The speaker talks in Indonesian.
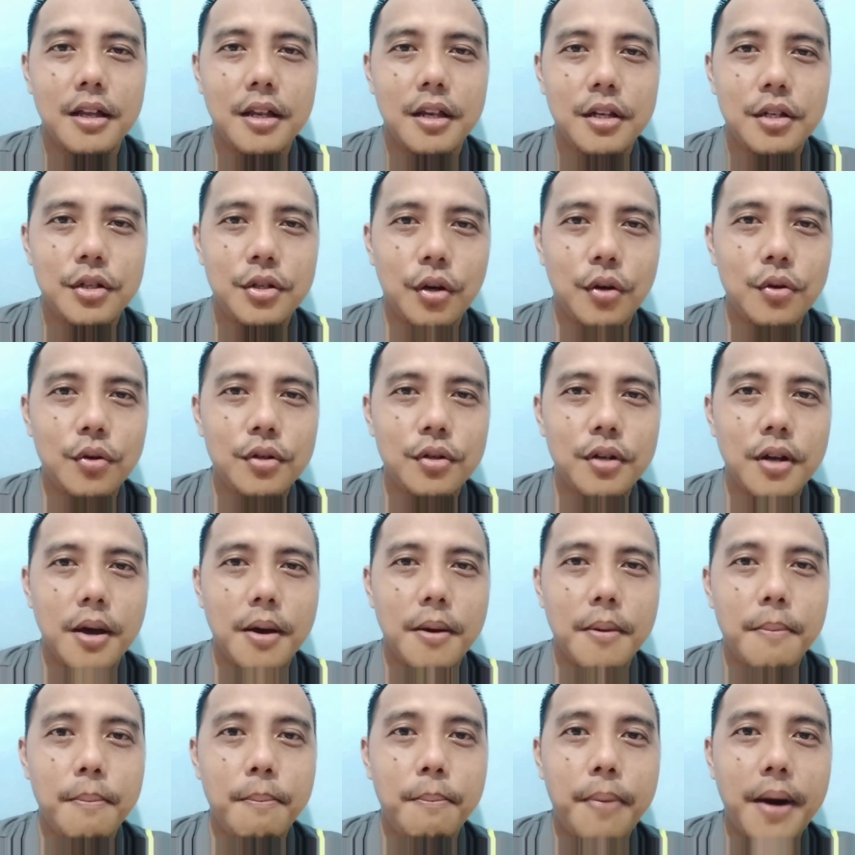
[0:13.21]
Don't
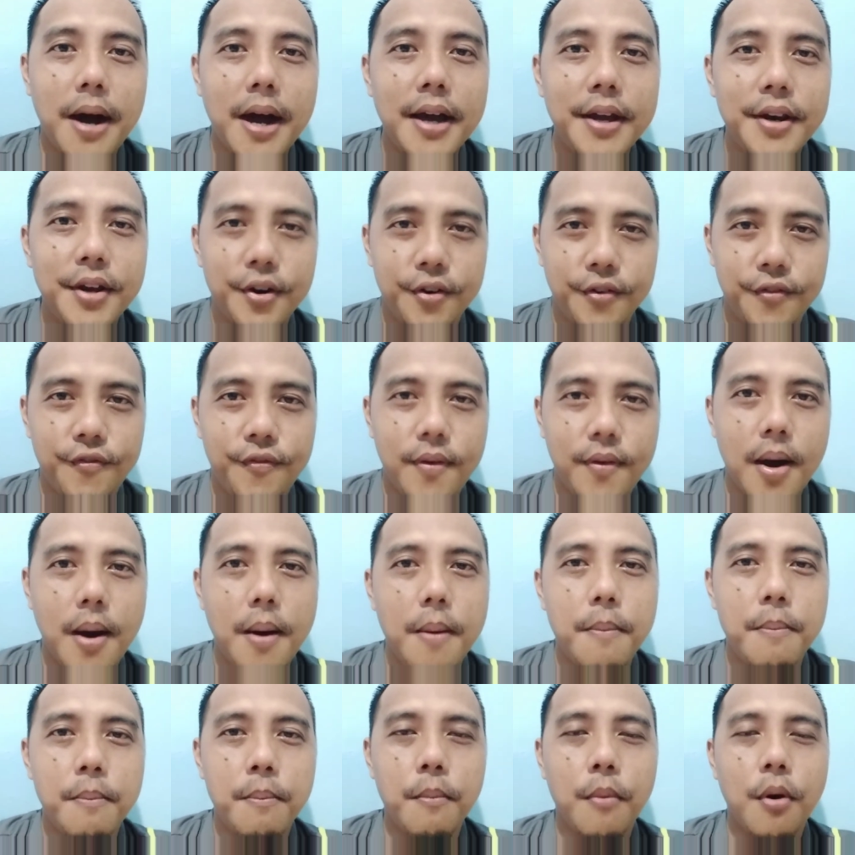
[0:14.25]
bite off
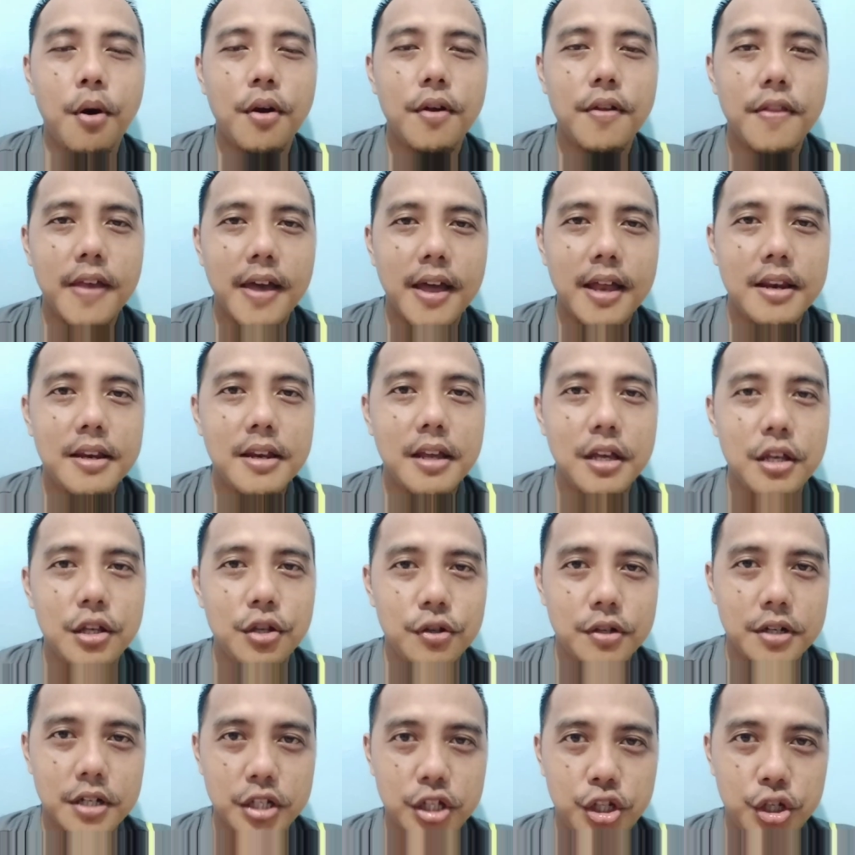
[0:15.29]
more than you
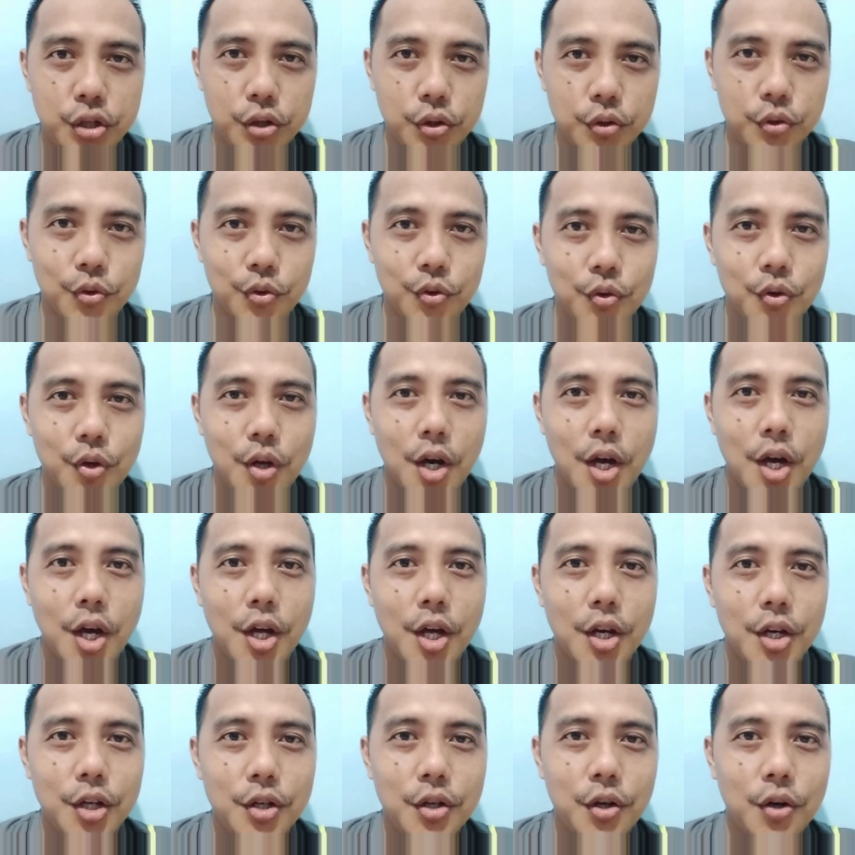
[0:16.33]
can chew.
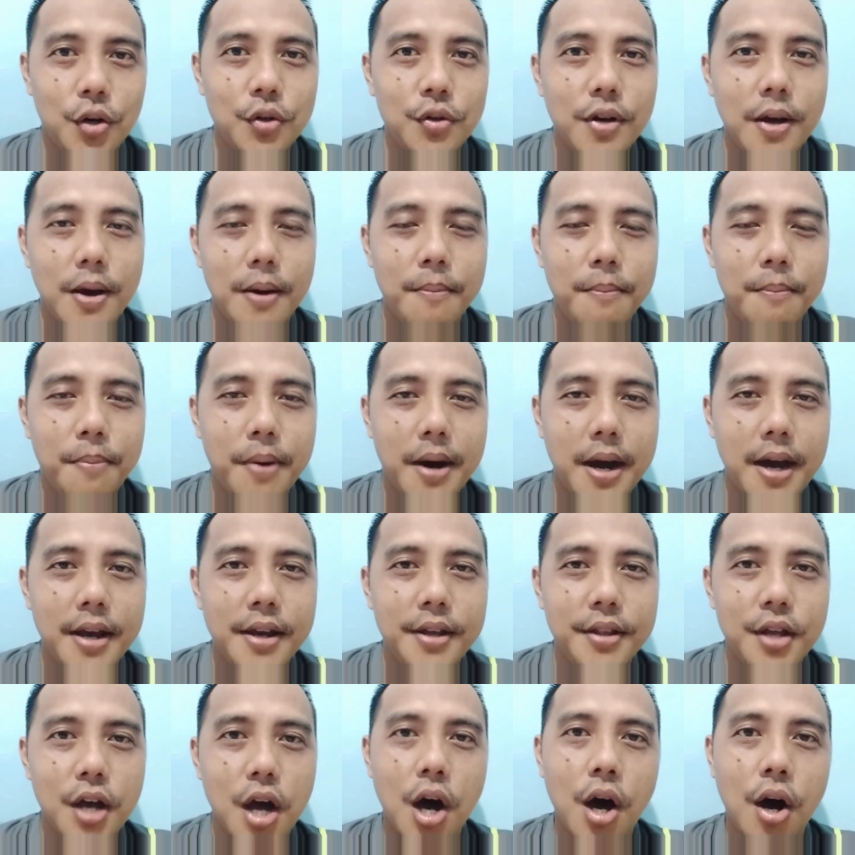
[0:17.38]
Don't
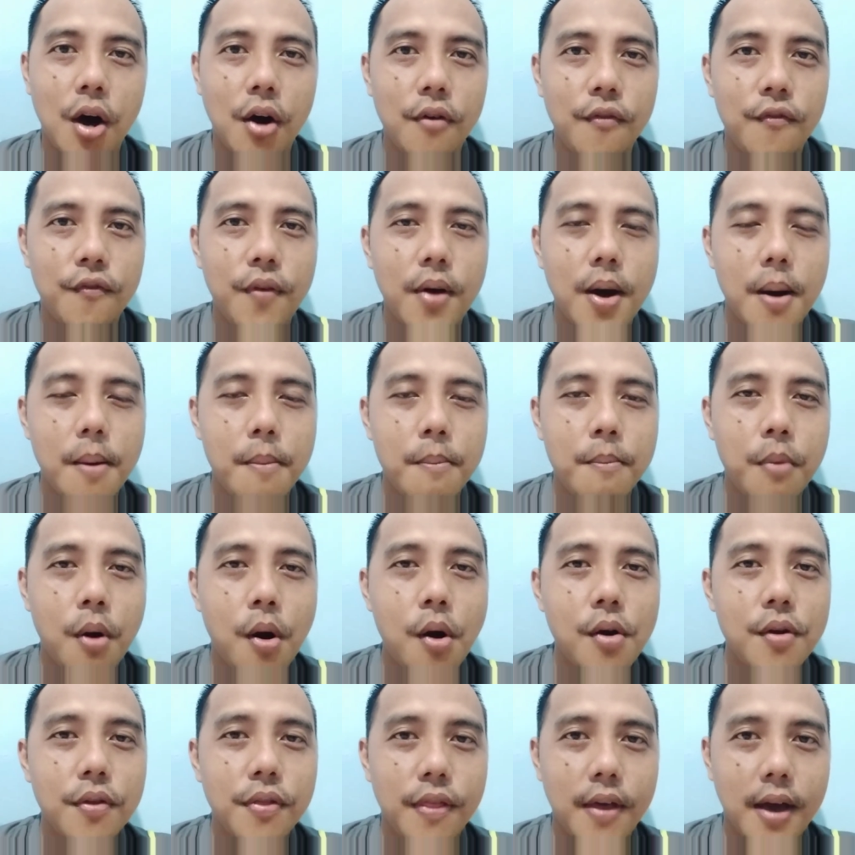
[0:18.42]
bite off
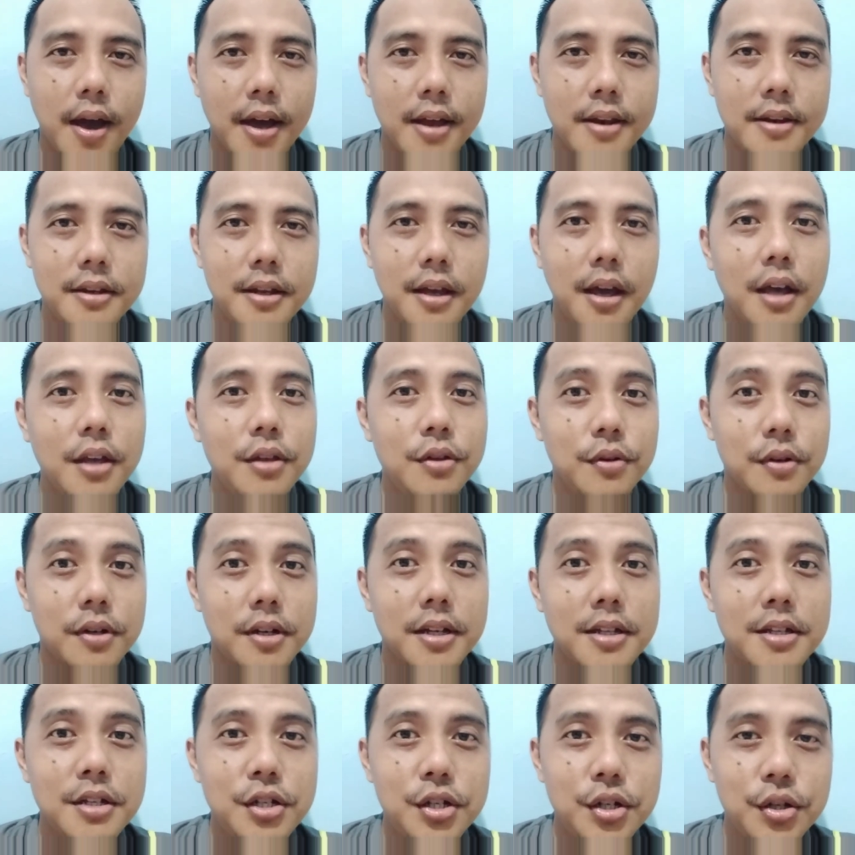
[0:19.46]
more than you
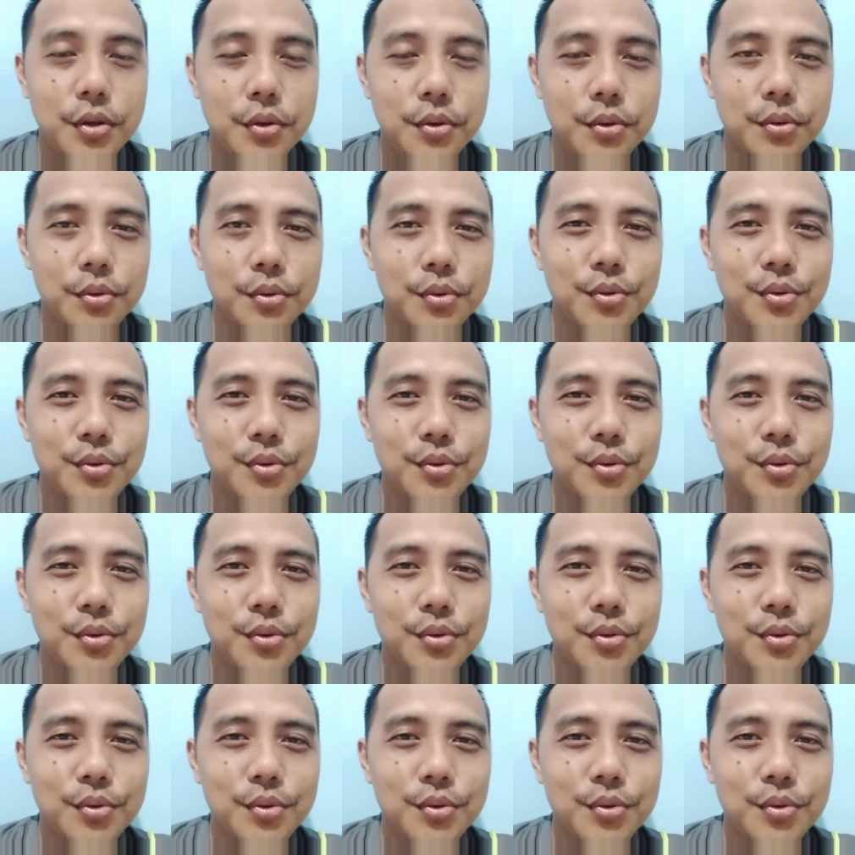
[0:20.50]
can chew.